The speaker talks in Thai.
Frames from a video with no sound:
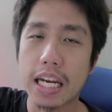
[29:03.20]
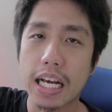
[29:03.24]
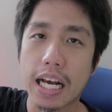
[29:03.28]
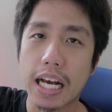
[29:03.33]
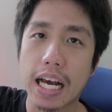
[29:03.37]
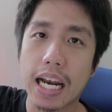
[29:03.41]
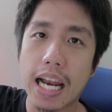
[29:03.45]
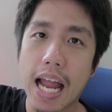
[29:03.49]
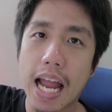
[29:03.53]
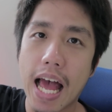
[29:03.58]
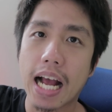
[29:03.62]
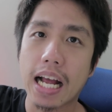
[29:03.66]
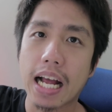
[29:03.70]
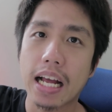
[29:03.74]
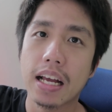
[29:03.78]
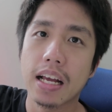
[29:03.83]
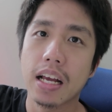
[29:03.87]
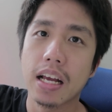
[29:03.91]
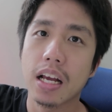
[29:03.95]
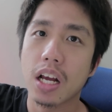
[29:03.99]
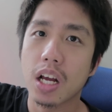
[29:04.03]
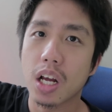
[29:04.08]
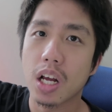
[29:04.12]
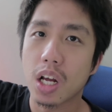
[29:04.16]
นเนี่ยก็ลาก
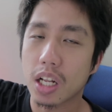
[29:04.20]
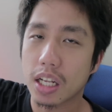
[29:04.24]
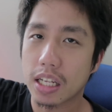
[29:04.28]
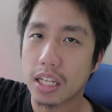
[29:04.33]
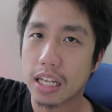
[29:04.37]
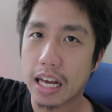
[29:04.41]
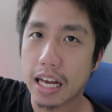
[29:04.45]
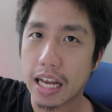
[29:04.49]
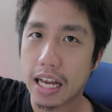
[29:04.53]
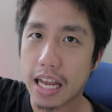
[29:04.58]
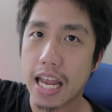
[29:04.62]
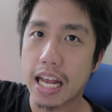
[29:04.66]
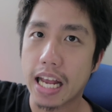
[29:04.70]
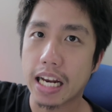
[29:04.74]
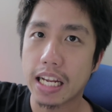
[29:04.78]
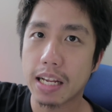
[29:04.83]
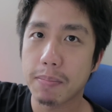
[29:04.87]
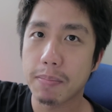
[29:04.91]
นางเอก